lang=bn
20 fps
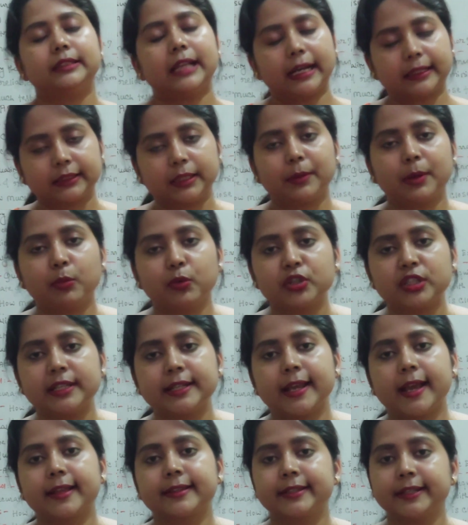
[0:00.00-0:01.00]
ডাক্তারবাবু
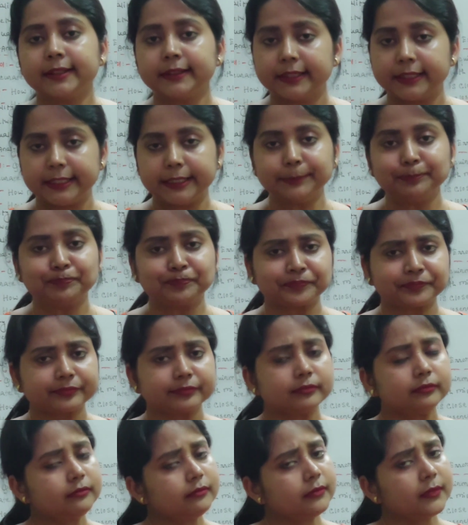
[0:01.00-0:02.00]
যিনি আছেন তিনি
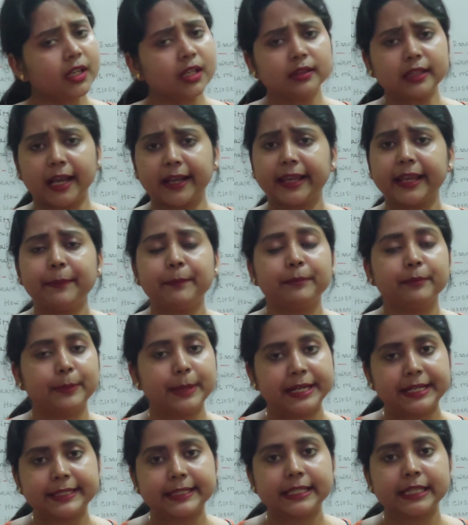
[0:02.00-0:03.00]
তাকে
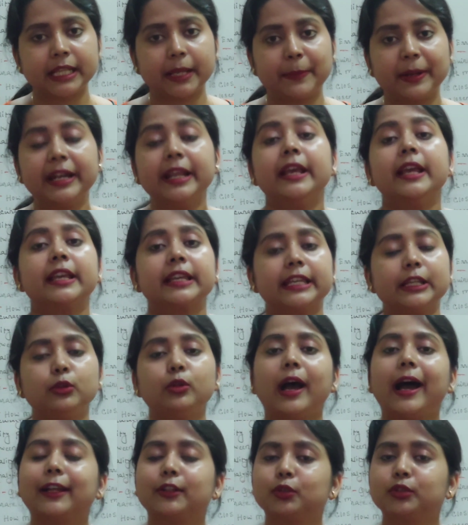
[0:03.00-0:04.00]
মেডিসিন দেবেন
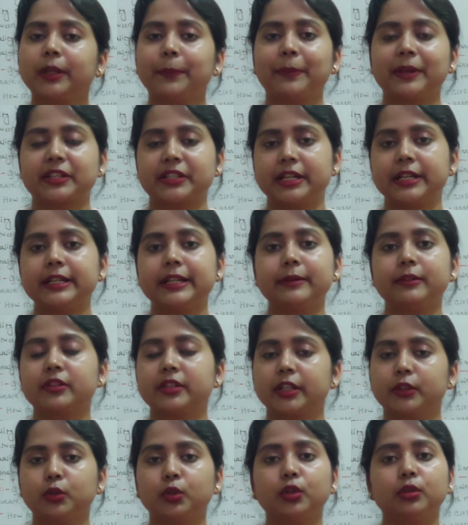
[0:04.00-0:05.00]
কিন্তু আদতে পেশেন্ট
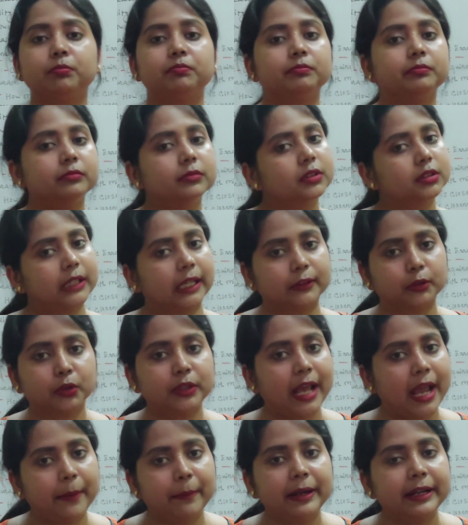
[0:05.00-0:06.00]
সে তো তার তো
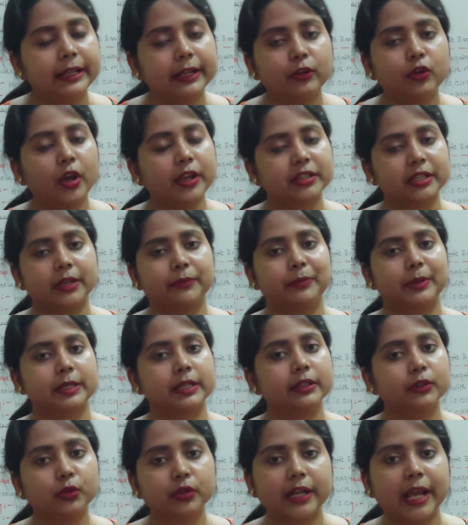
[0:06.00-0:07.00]
ডায়াবেটিক নয় সেই
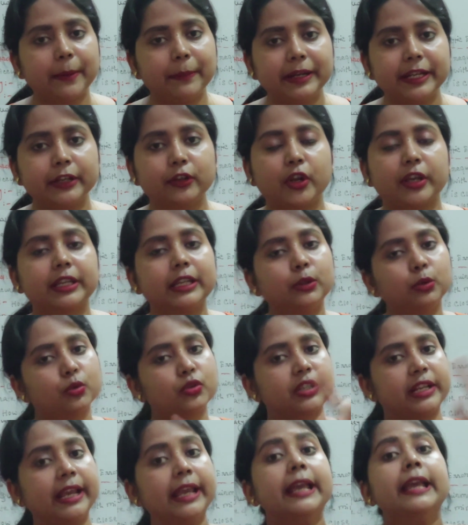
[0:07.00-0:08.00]
পেশেন্ট তো ডায়াবেটিক নয় কিন্তু
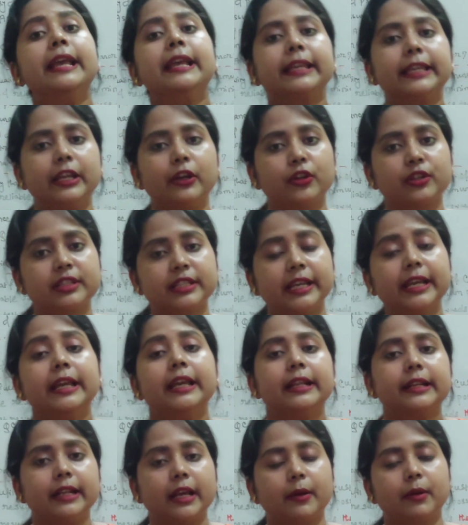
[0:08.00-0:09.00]
সে কি হচ্ছে
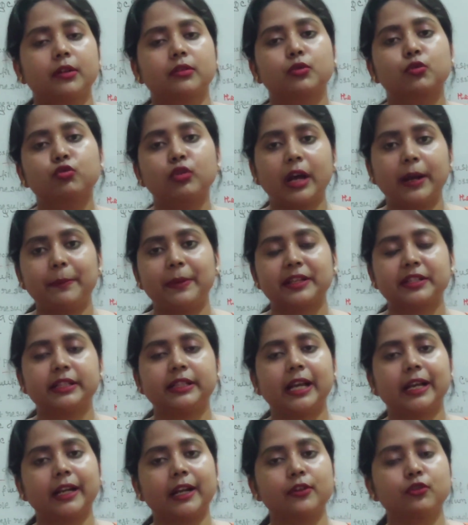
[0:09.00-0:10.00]
না সুগার
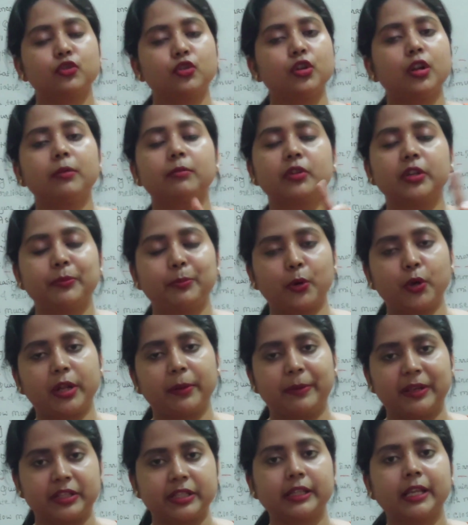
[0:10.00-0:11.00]
বেশি থাকার জন্য
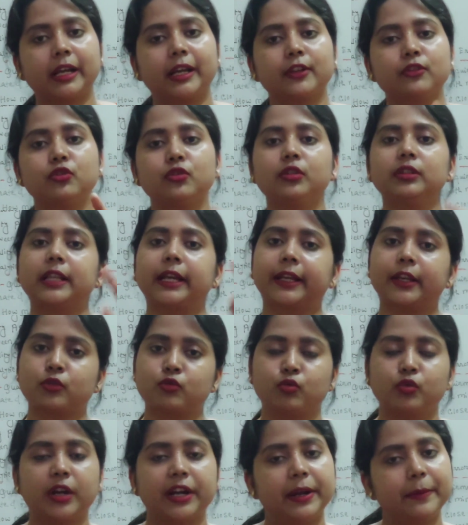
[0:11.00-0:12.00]
রিপোর্টে বেশি থাকার জন্য তাকে
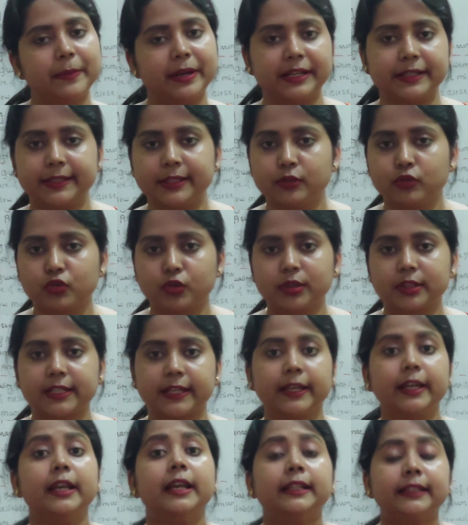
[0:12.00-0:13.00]
সুগারের মেডিসিন
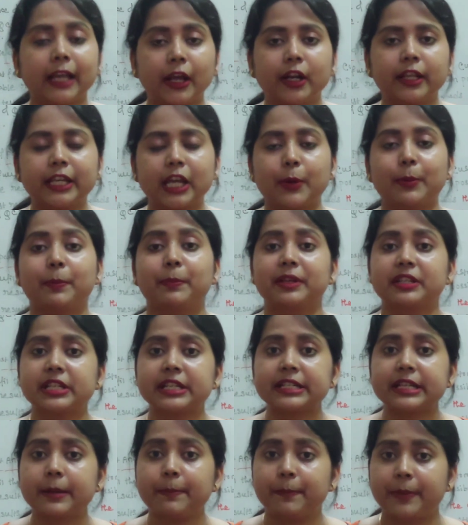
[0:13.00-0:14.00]
চলছে তাহলে কী হবে
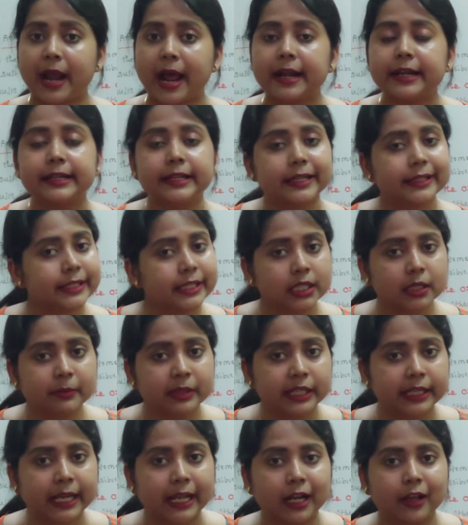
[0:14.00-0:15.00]
পেশেন্টের প্রাণ নিয়ে
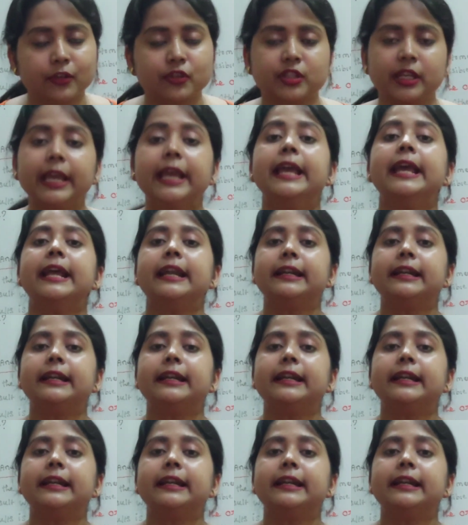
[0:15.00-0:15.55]
ছিনিমিনি খেলা হচ্ছে